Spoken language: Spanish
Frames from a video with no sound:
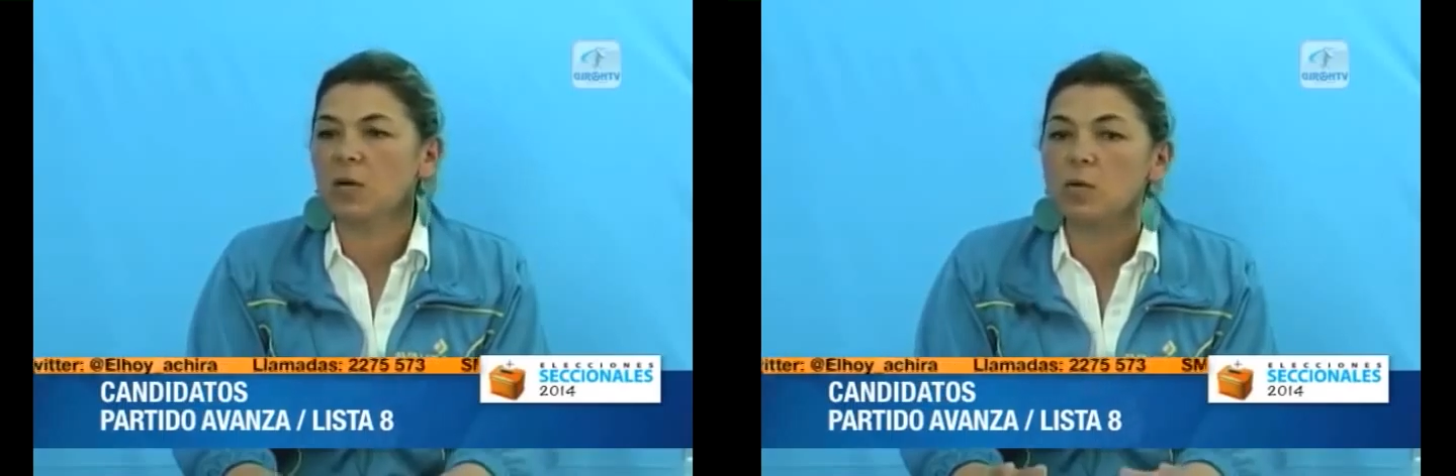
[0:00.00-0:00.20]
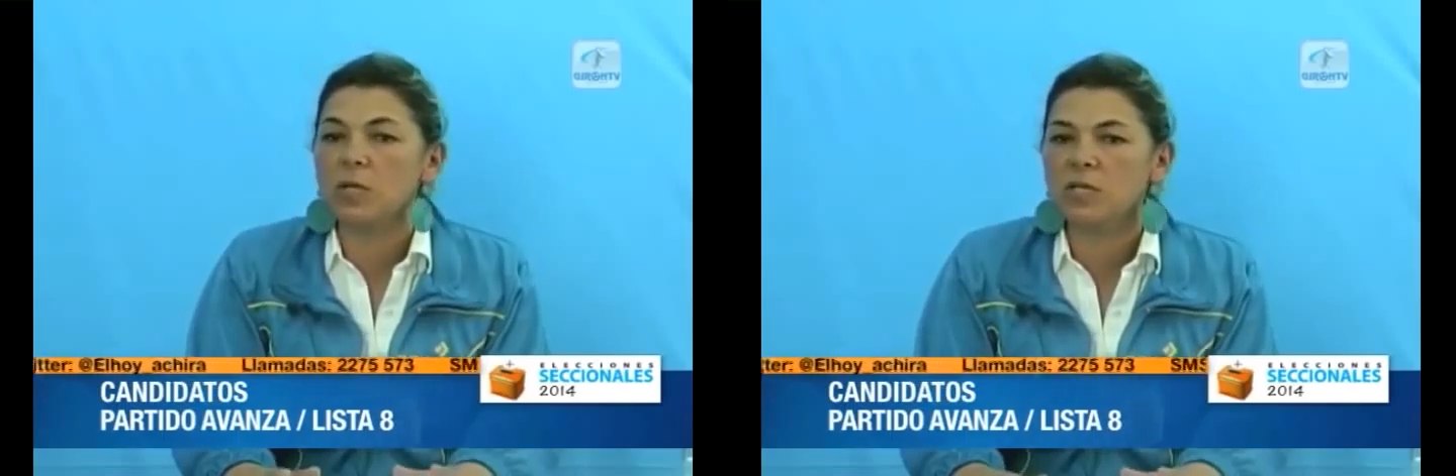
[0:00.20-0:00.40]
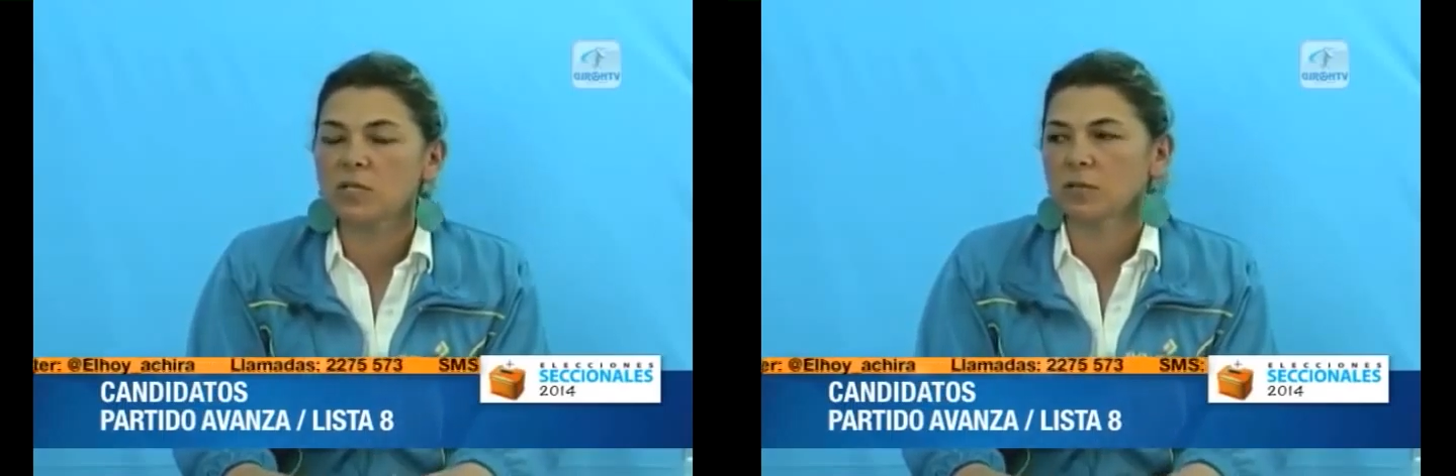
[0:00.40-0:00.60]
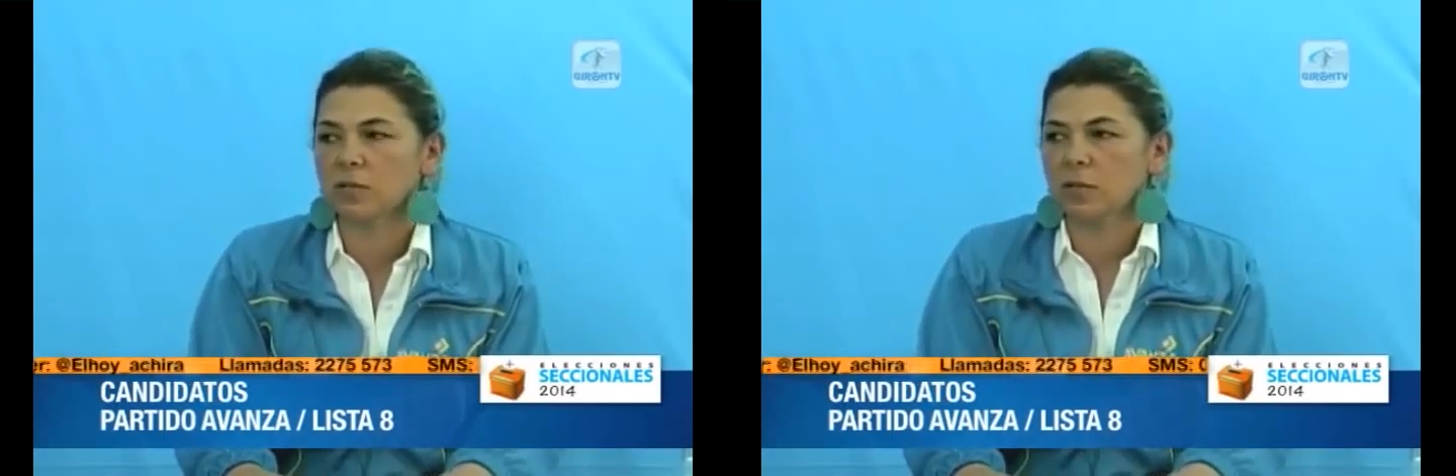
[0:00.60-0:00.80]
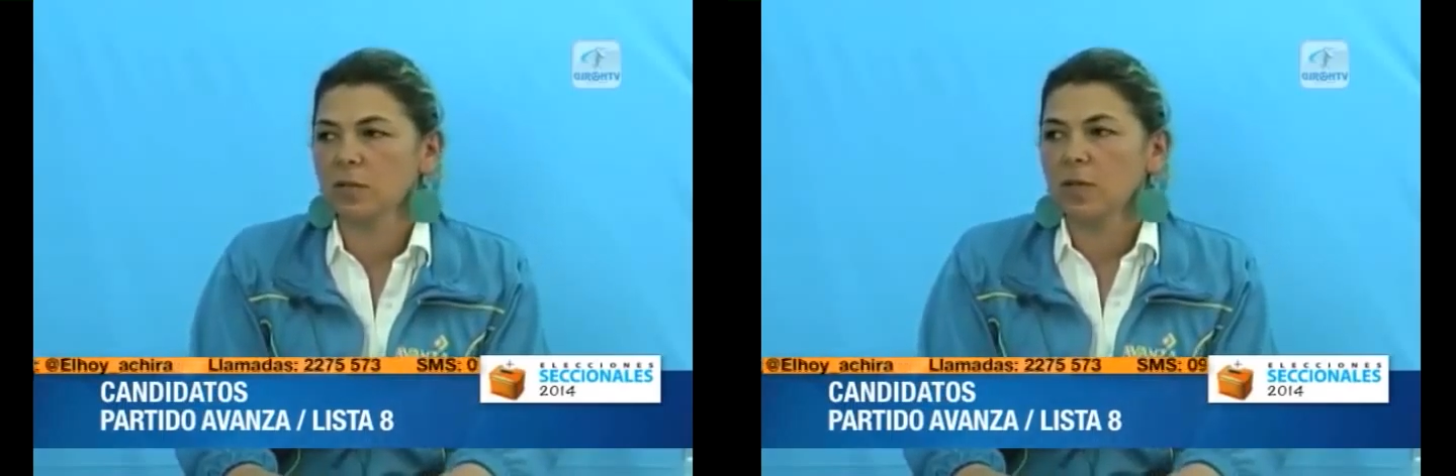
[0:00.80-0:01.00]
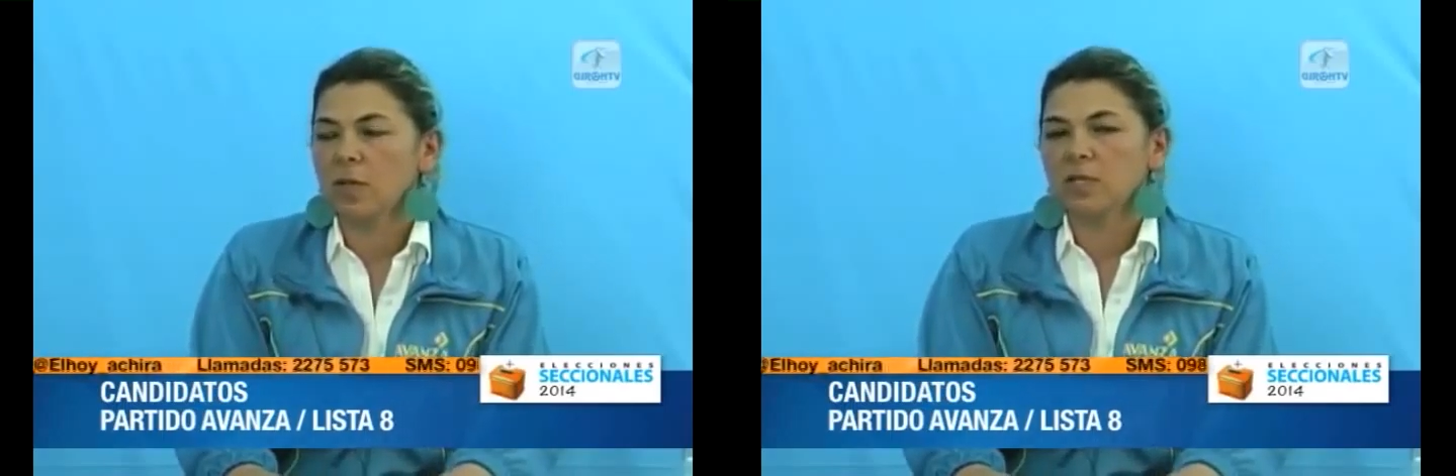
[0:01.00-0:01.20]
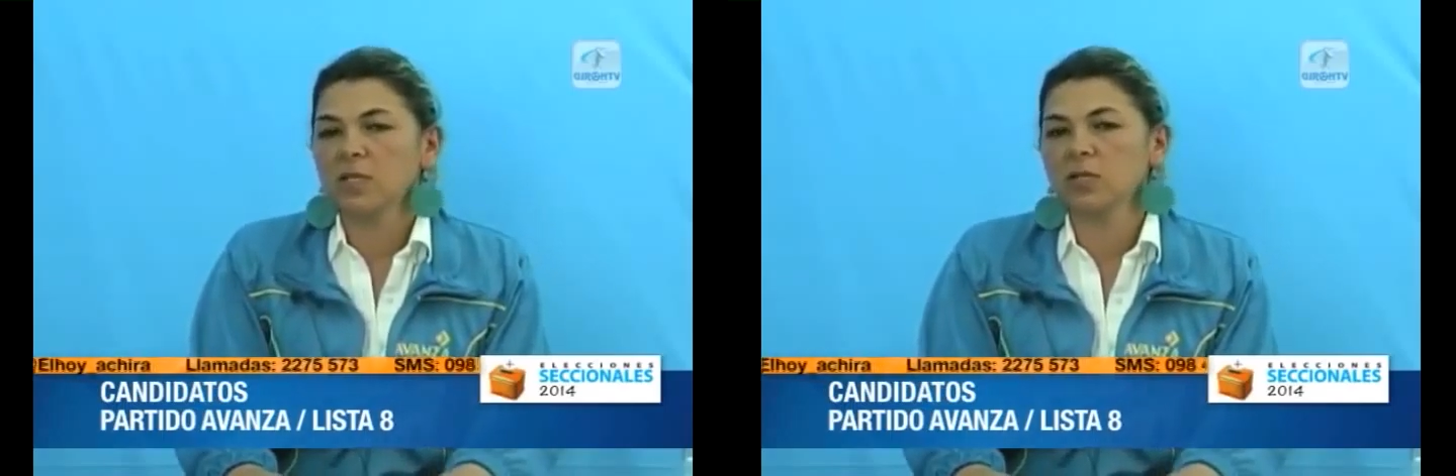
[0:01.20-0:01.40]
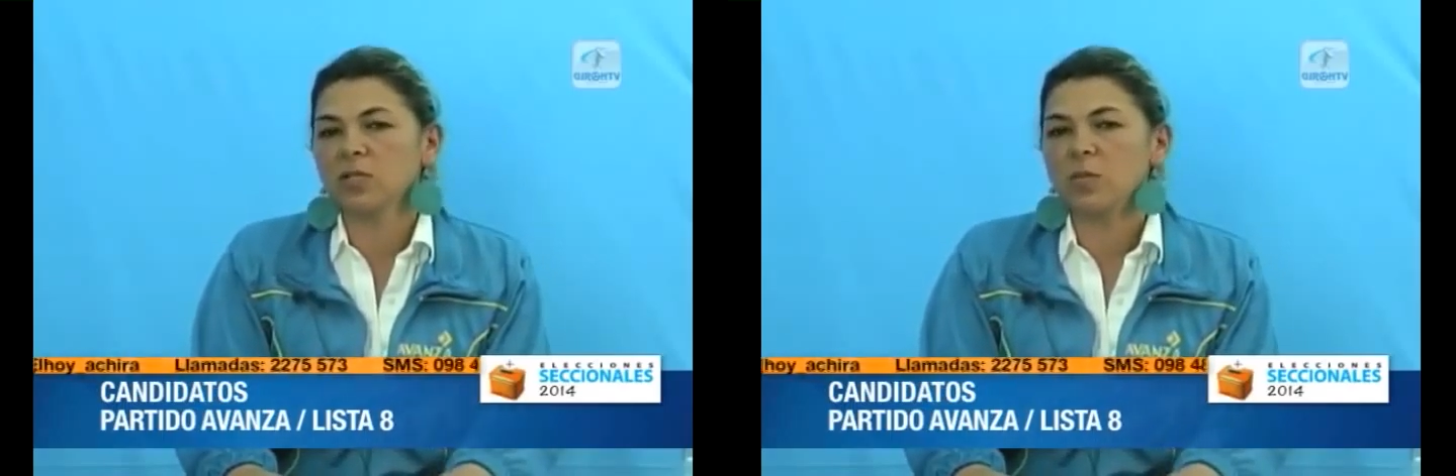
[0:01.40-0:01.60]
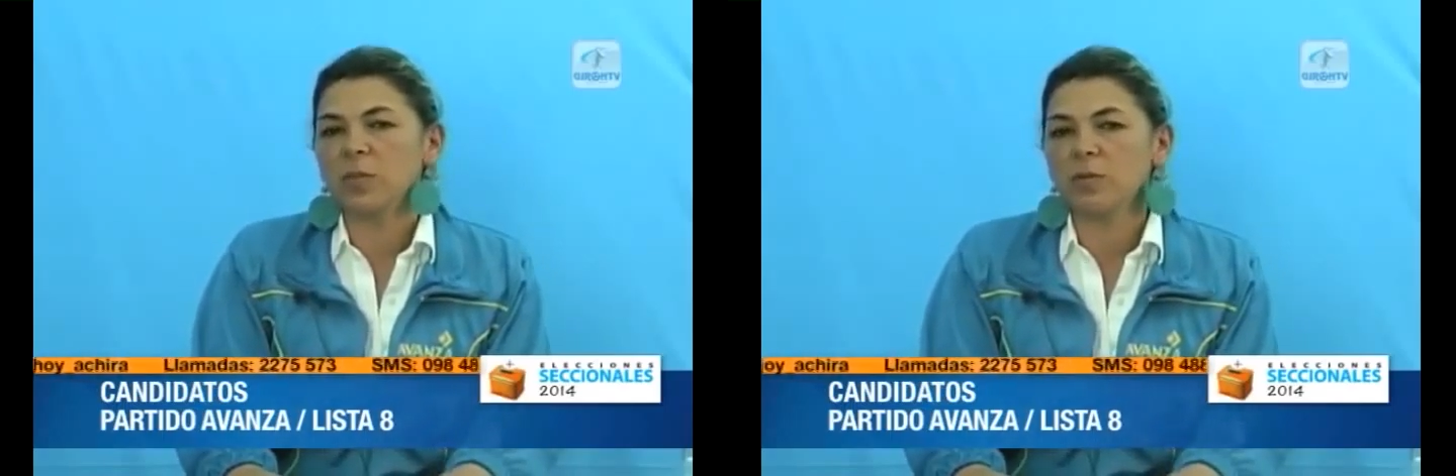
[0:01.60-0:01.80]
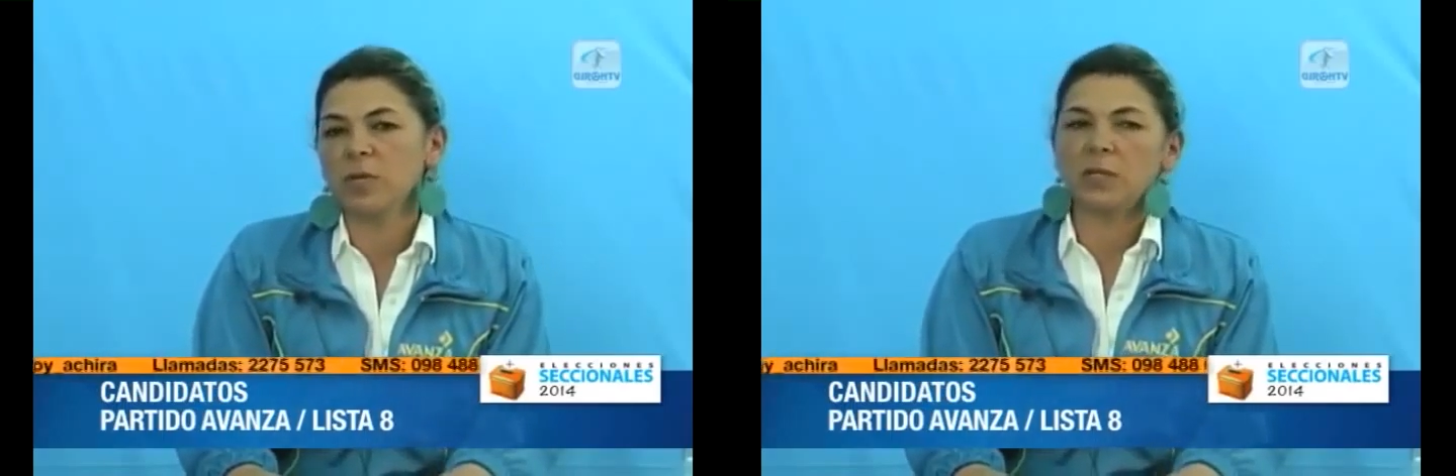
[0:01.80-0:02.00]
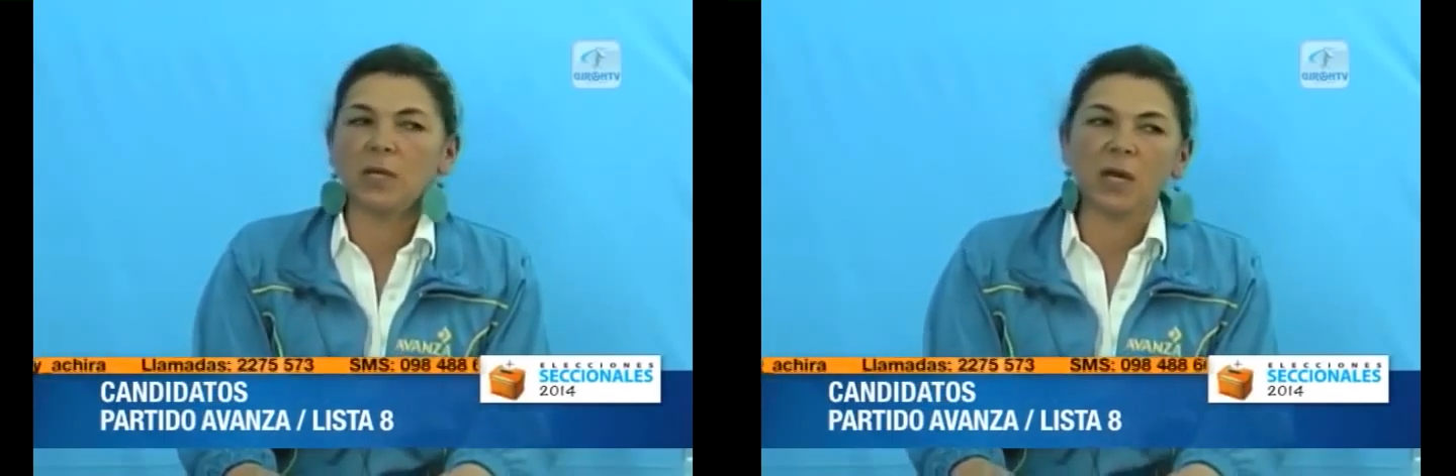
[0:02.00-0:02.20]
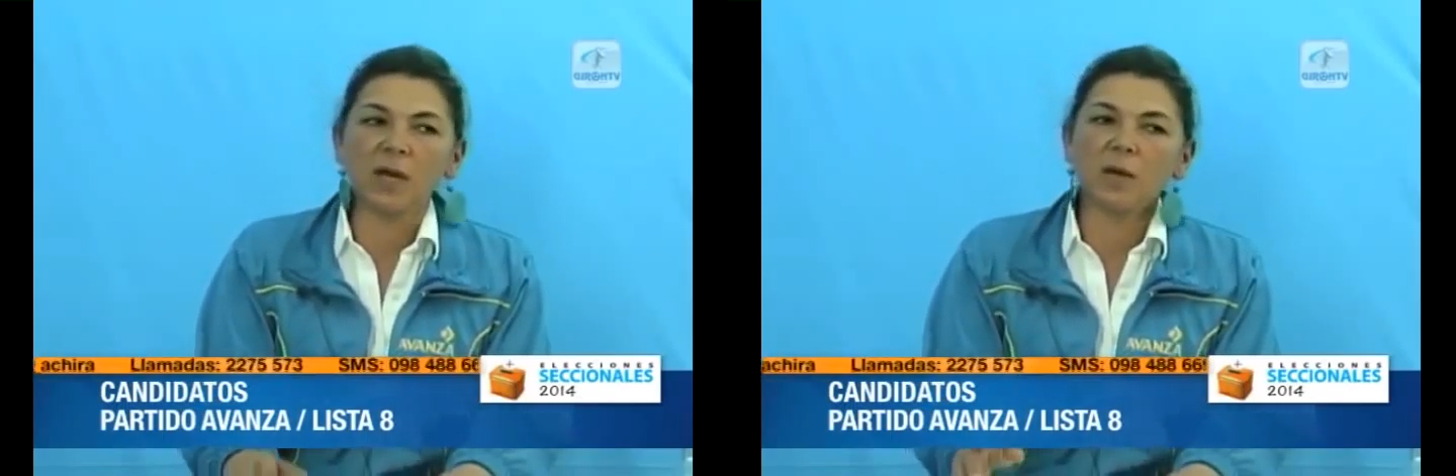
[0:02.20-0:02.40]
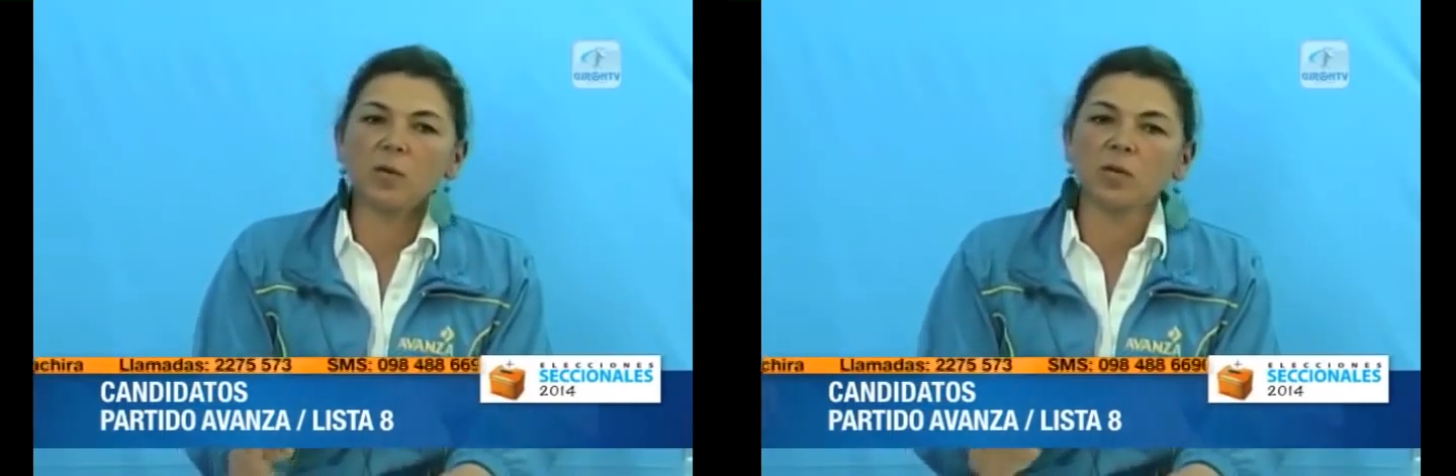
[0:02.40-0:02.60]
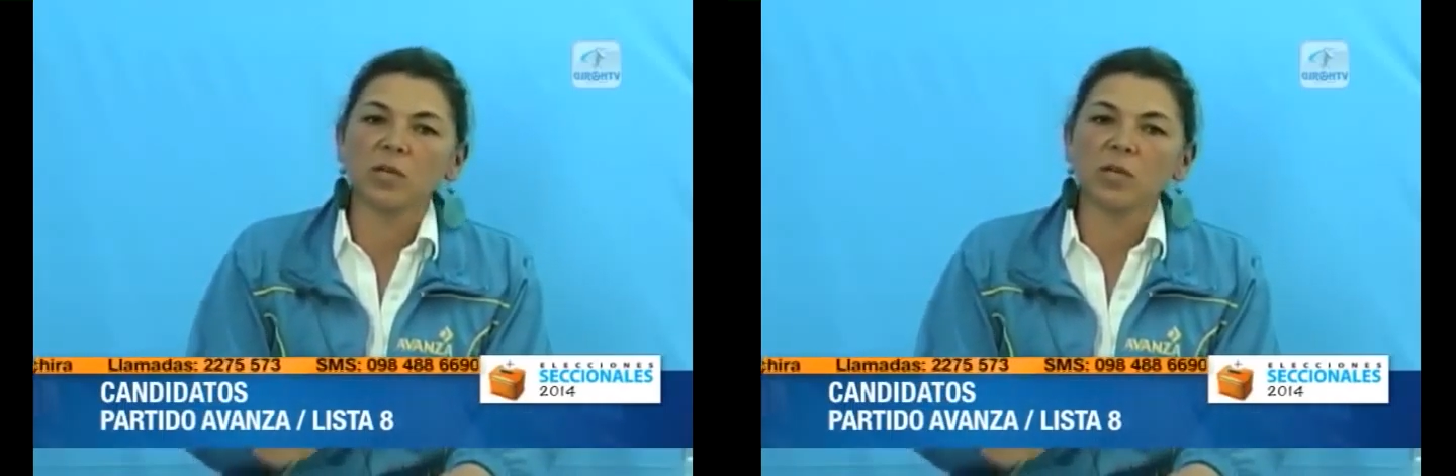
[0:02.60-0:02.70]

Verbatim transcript: unirnos, sino simplemente cada uno